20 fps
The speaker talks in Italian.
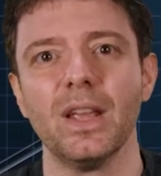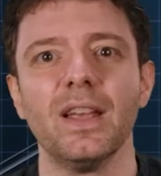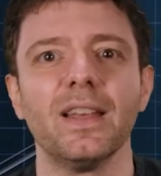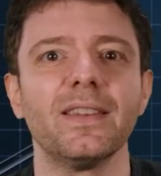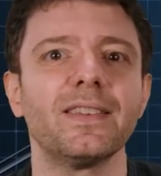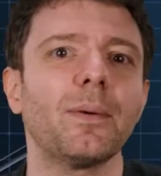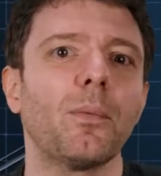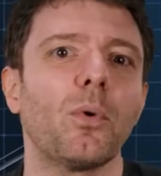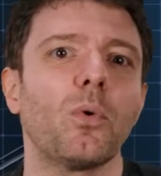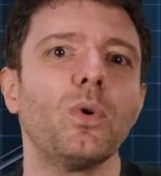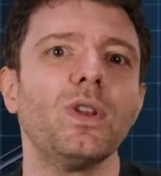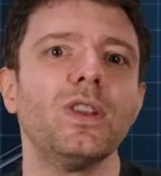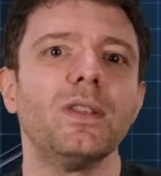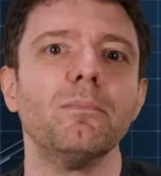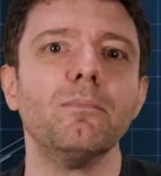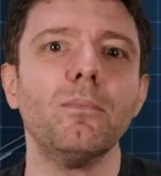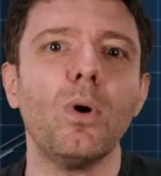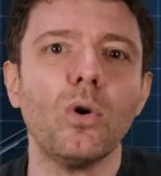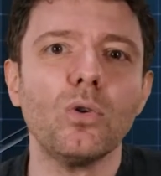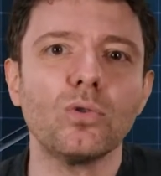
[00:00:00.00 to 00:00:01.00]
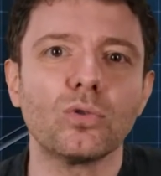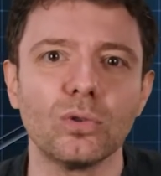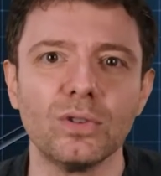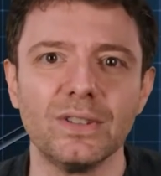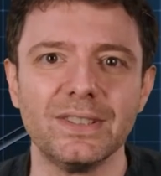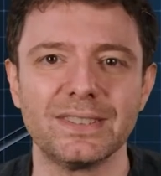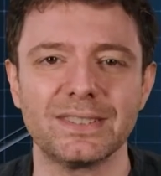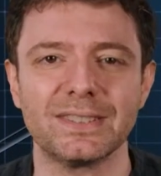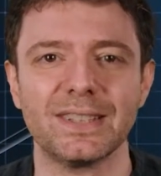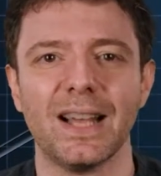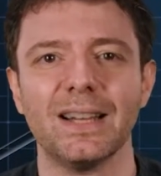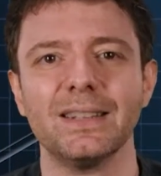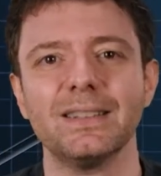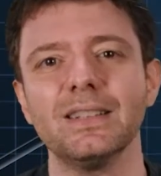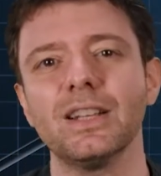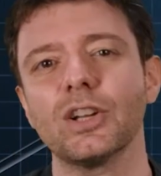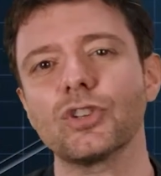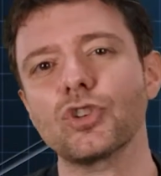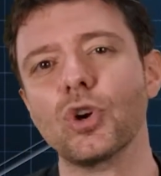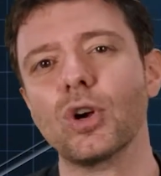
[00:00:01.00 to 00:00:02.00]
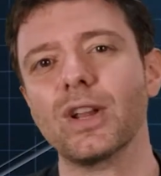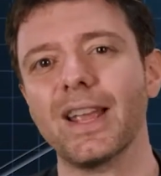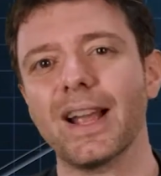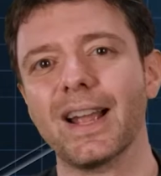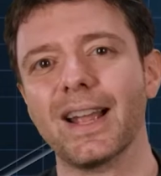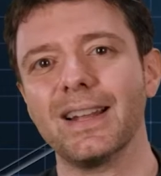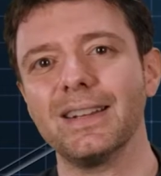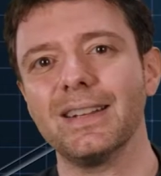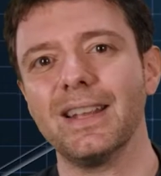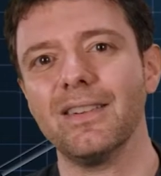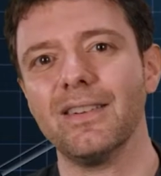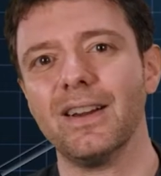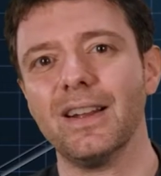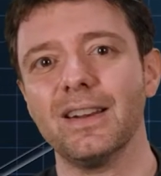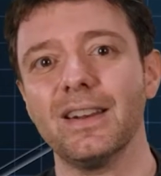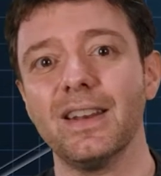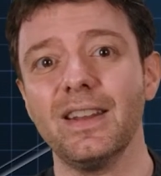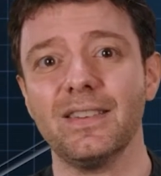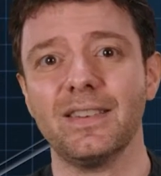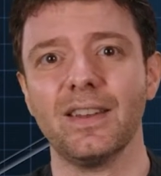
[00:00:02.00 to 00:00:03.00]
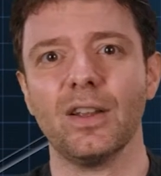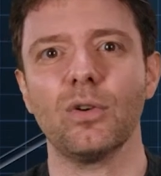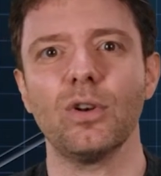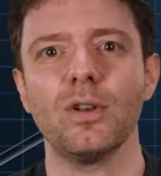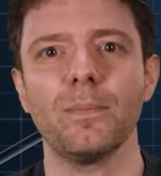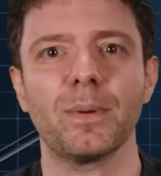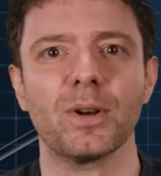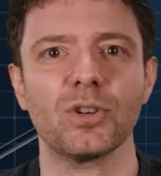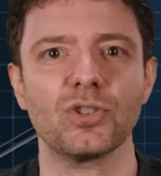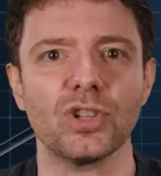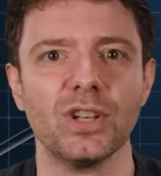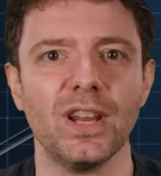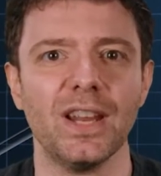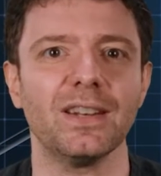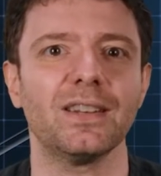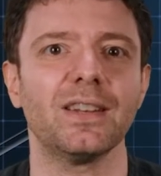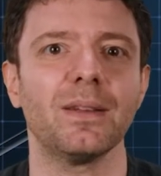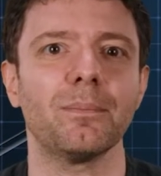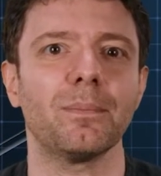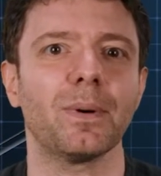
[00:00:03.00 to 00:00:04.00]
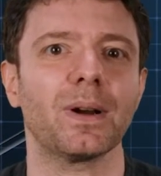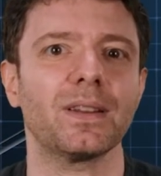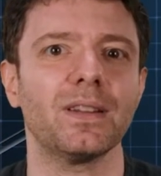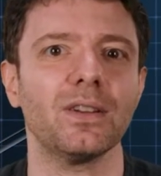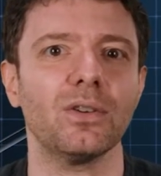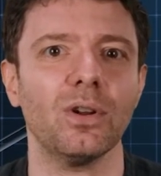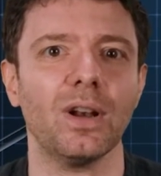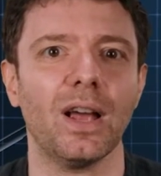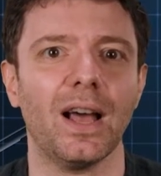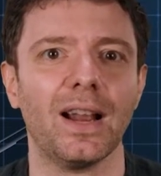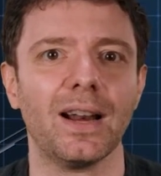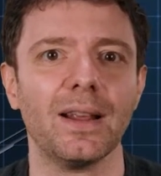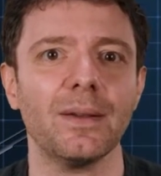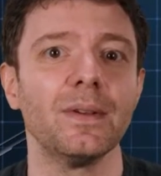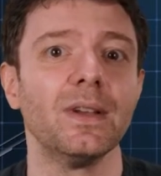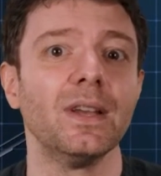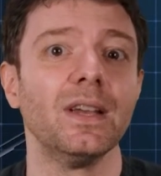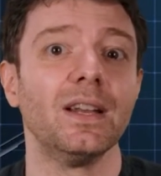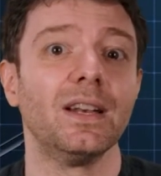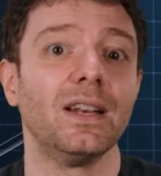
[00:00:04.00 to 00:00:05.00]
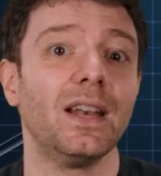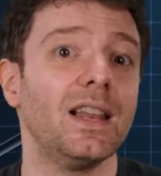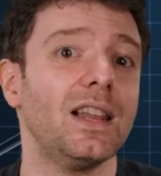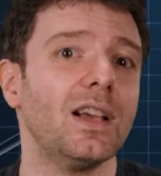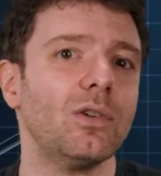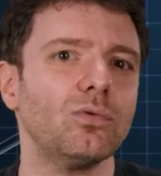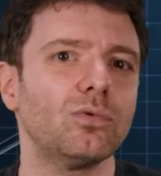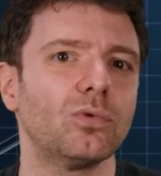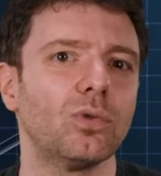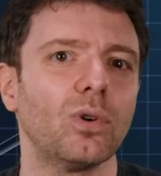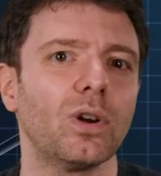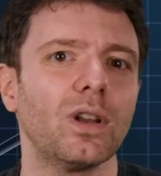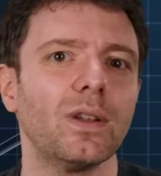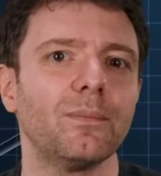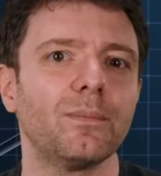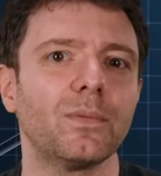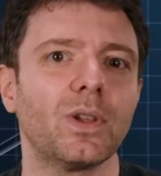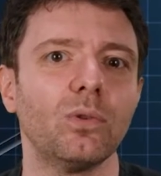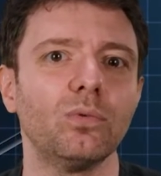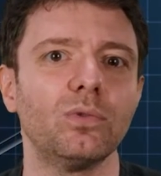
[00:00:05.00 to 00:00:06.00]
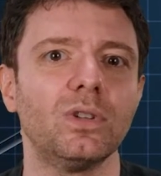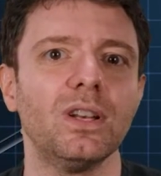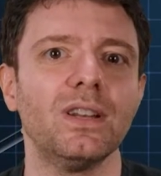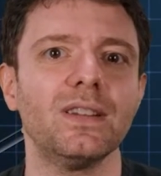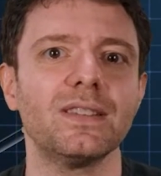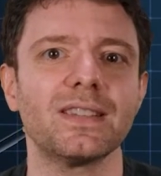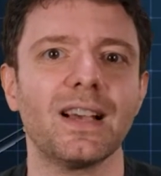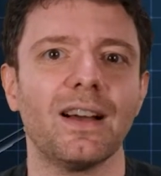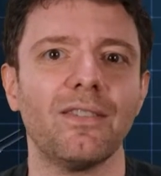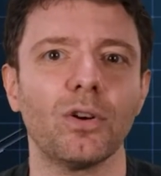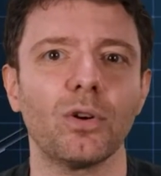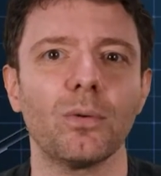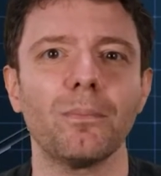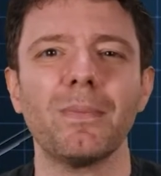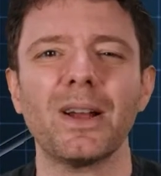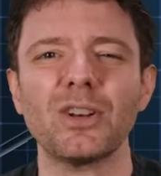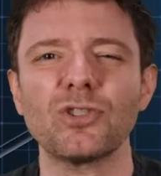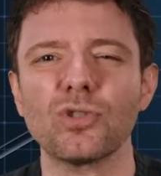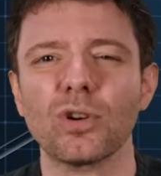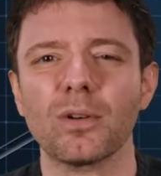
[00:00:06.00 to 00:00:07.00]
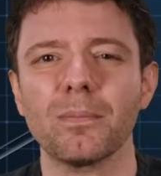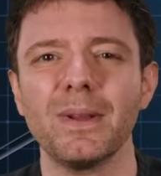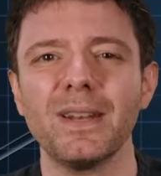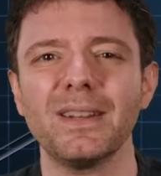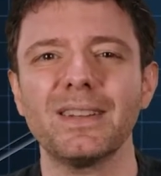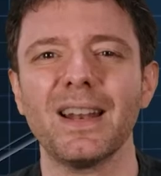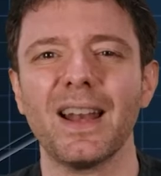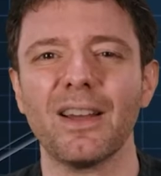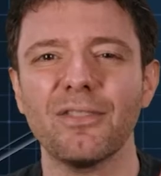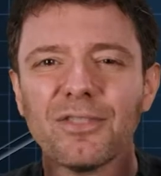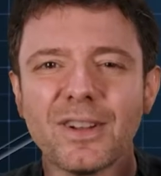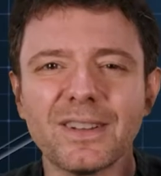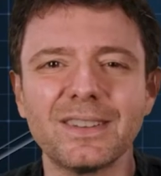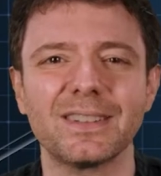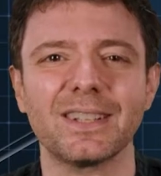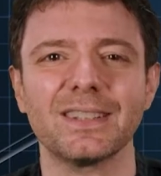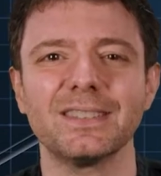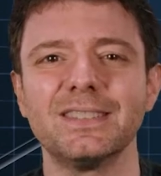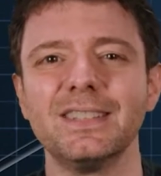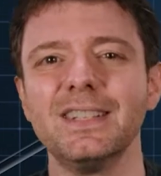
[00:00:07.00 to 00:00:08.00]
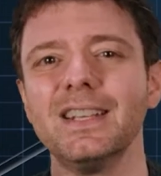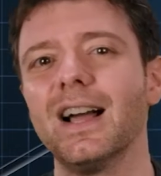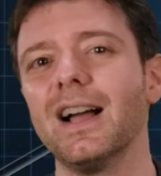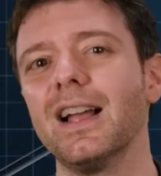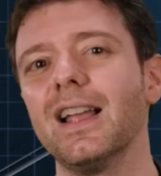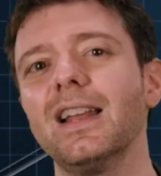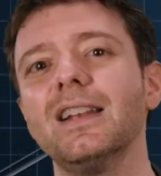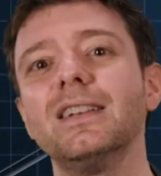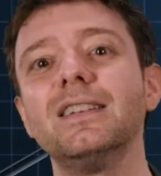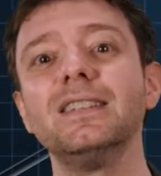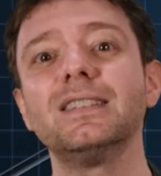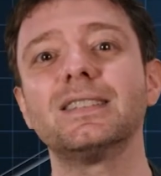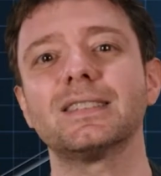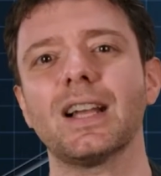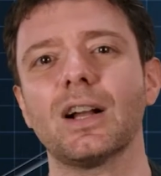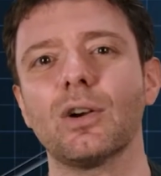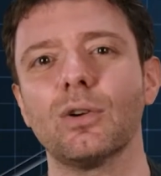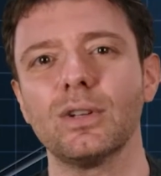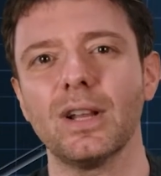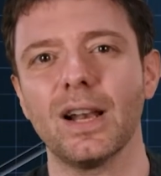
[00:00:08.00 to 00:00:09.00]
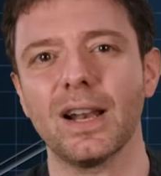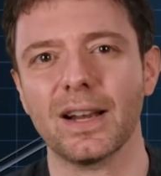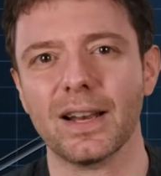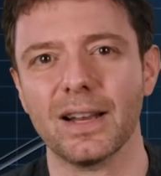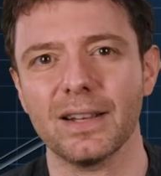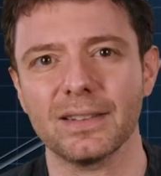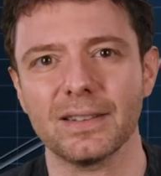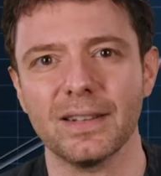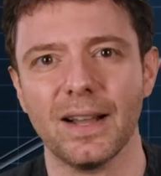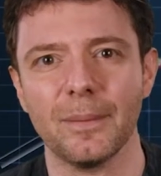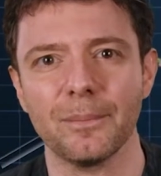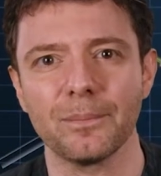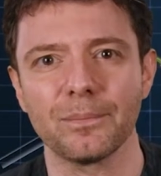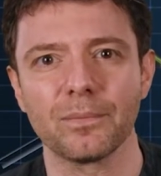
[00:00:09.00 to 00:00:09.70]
Siamo quindi molto distanti da ciò che accadeva nei secoli precedenti, in particolare negli autori che utilizzavano maggiormente la fantasia e il distacco dalla realtà.